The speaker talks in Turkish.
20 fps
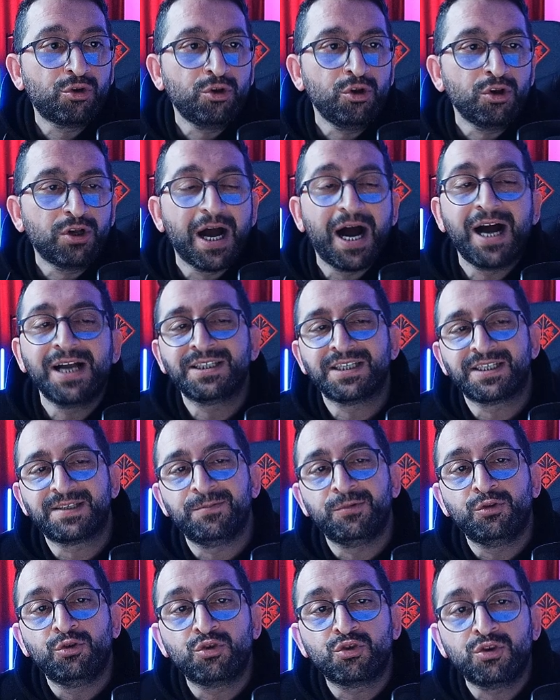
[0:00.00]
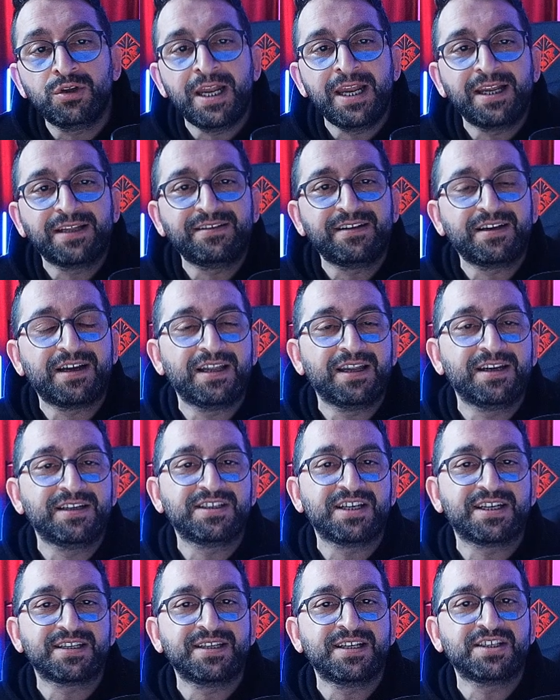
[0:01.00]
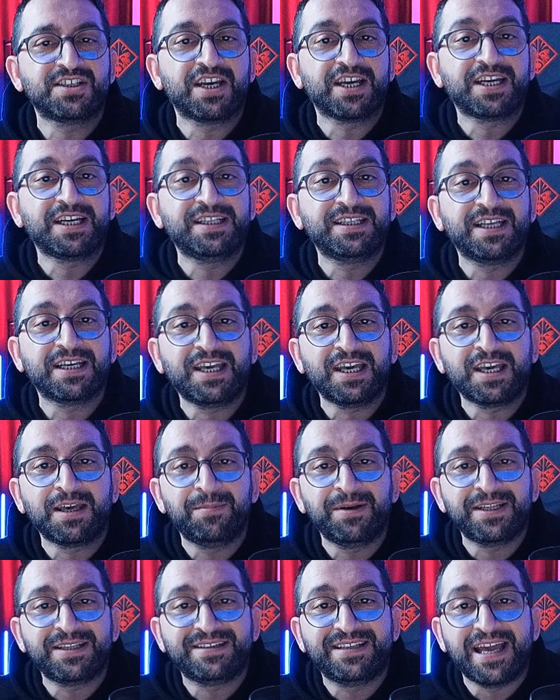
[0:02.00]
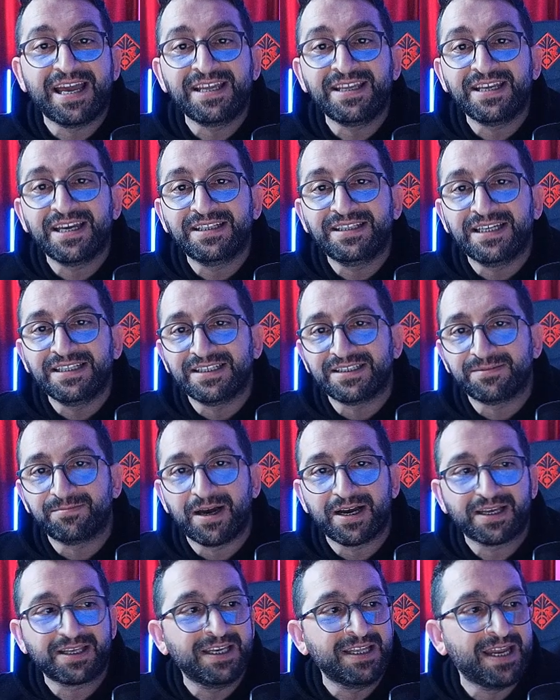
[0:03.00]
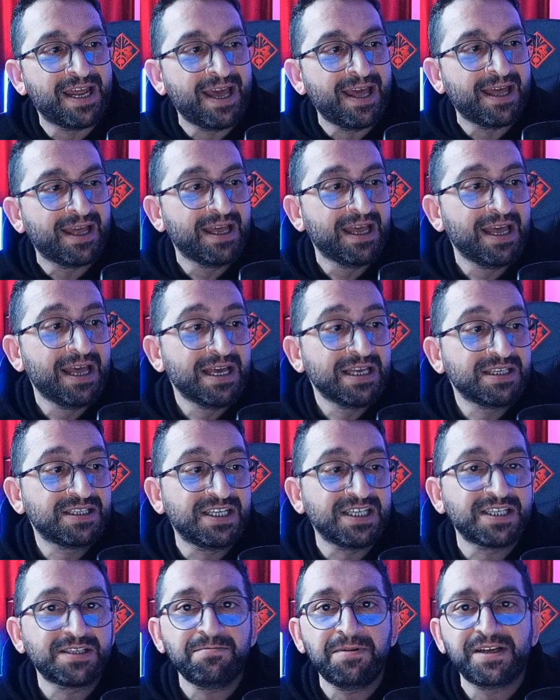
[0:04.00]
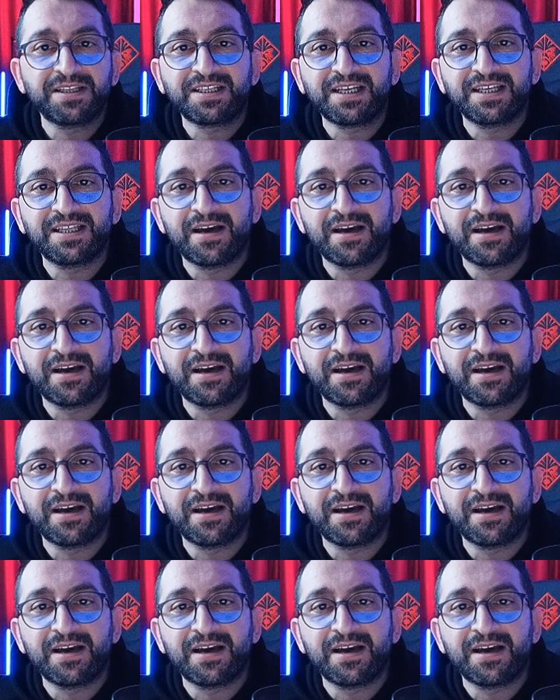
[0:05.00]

yüklü K cismi düzgün elektrik alanı içerisinde şekildeki gibi dengededir. Bak yine cisme